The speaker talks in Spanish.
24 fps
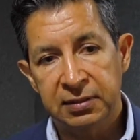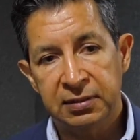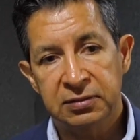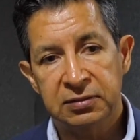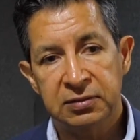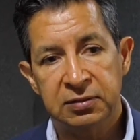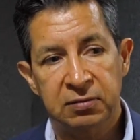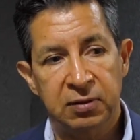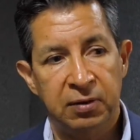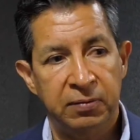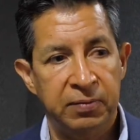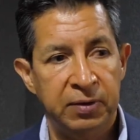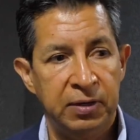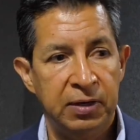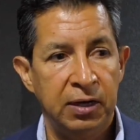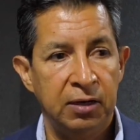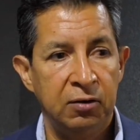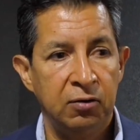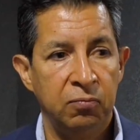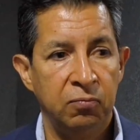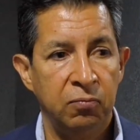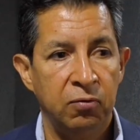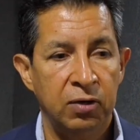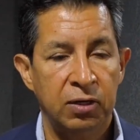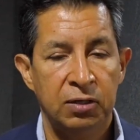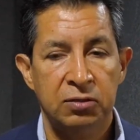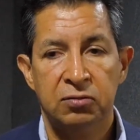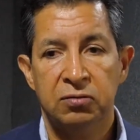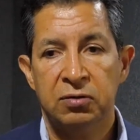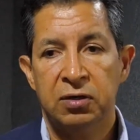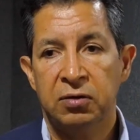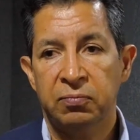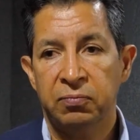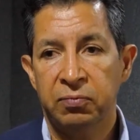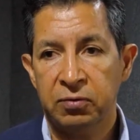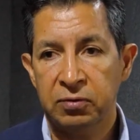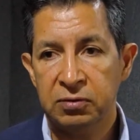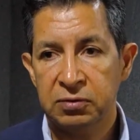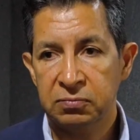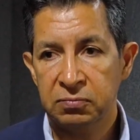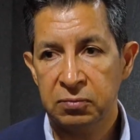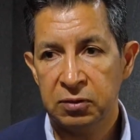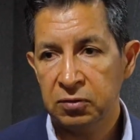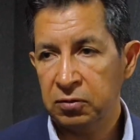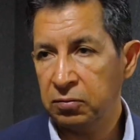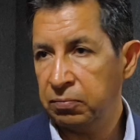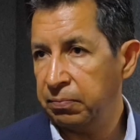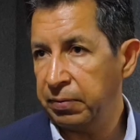se va a abrir la convocatoria el
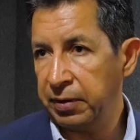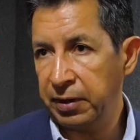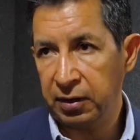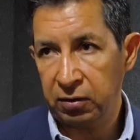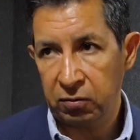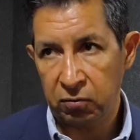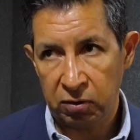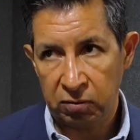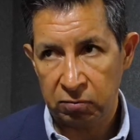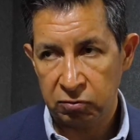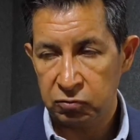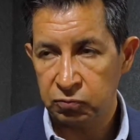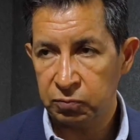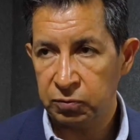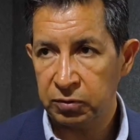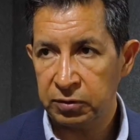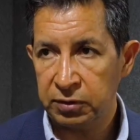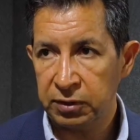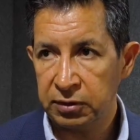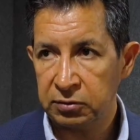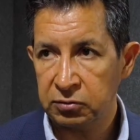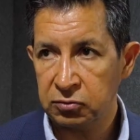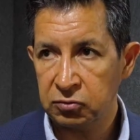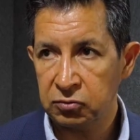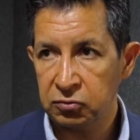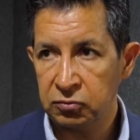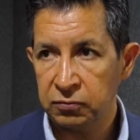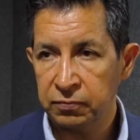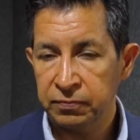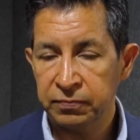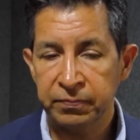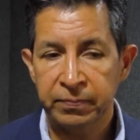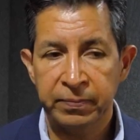próximo año para nuevos proyectos.